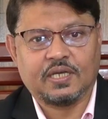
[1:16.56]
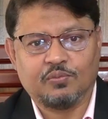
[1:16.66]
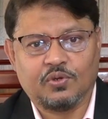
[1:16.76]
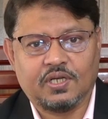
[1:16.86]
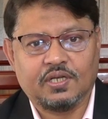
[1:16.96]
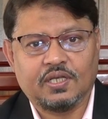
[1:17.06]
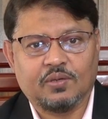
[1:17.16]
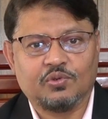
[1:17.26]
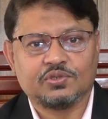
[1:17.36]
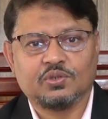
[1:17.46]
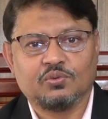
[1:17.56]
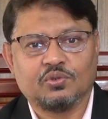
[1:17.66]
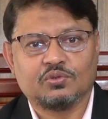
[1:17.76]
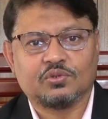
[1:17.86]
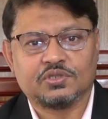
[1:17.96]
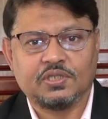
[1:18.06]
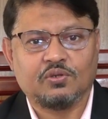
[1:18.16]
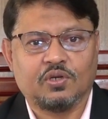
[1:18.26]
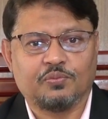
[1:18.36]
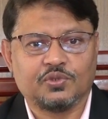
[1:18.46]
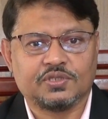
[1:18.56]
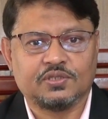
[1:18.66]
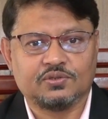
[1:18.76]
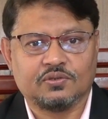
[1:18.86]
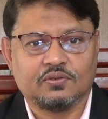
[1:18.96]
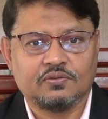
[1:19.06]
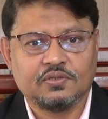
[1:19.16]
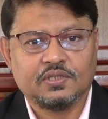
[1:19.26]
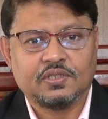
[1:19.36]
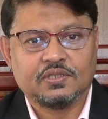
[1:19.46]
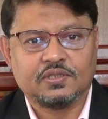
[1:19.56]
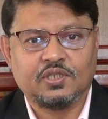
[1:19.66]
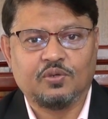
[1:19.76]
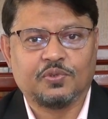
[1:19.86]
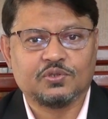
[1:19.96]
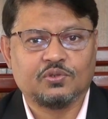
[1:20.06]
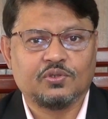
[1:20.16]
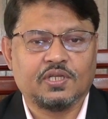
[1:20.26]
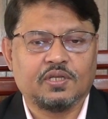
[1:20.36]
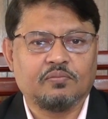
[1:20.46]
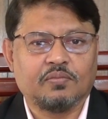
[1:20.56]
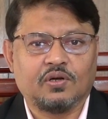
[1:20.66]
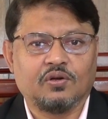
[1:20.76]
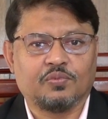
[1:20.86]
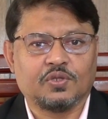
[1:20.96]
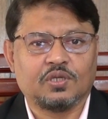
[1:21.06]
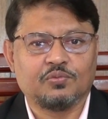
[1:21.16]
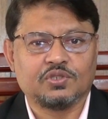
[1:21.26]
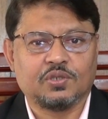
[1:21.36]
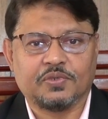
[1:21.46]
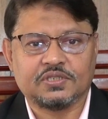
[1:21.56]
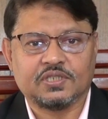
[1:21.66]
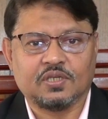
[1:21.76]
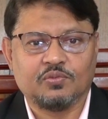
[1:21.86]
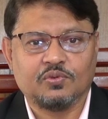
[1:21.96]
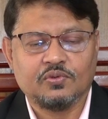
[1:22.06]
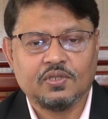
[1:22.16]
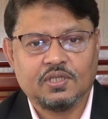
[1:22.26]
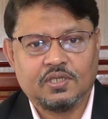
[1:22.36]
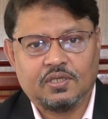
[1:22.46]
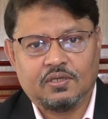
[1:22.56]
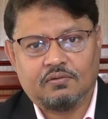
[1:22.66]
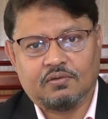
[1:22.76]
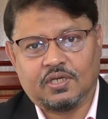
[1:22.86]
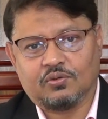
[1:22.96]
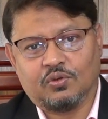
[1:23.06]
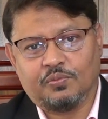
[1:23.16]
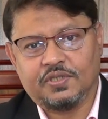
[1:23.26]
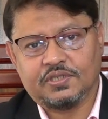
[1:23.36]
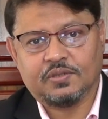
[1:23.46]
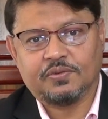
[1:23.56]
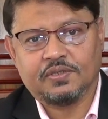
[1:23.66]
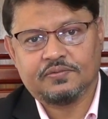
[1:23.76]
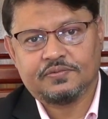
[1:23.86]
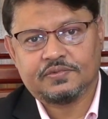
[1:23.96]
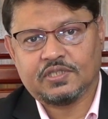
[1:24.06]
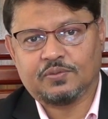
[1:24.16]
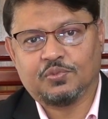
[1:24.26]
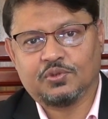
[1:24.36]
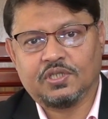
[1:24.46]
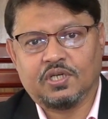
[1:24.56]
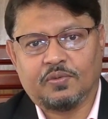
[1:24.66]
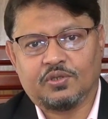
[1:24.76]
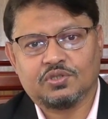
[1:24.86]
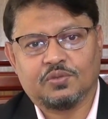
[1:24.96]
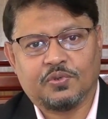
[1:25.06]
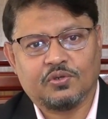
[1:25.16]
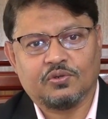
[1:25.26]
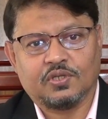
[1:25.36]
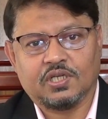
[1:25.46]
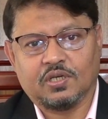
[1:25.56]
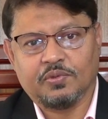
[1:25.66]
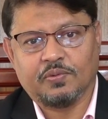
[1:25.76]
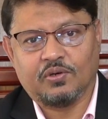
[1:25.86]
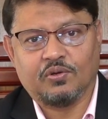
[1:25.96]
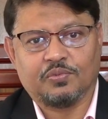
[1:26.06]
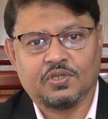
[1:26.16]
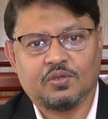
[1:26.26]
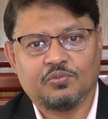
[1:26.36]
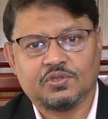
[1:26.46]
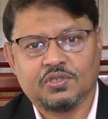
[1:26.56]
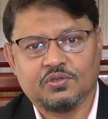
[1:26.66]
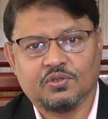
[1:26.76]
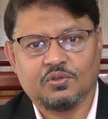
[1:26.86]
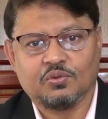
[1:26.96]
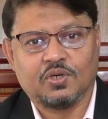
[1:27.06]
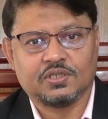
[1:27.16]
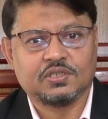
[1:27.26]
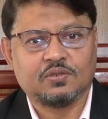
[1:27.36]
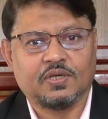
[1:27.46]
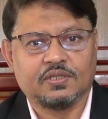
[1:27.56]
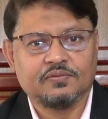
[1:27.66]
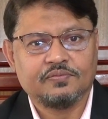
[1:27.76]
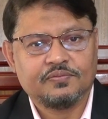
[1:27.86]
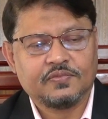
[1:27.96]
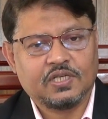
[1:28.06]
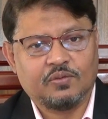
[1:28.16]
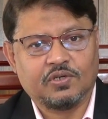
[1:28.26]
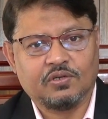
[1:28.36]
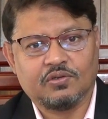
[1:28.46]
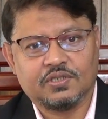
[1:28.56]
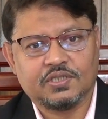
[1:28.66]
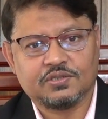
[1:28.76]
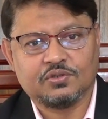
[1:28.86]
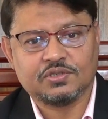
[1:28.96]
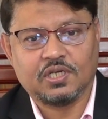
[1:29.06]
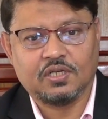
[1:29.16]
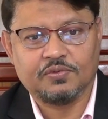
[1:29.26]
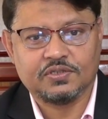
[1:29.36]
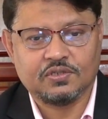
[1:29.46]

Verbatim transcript: থাকবো না এবং সে উন্নত শিখরে পৌঁছার জন্য দৃঢ়পত্য নিয়ে মাননীয় প্রধানমন্ত্রীর পাশে থাকবো ওনার কর্মী হিসাবে ছাত্র তিনের মানুষের পক্ষ থেকে আমি মাননীয় প্রধানমন্ত্রীর জন্য দোয়া আশীর্বাদ কামনা করে শেষ করছি আল্লাহ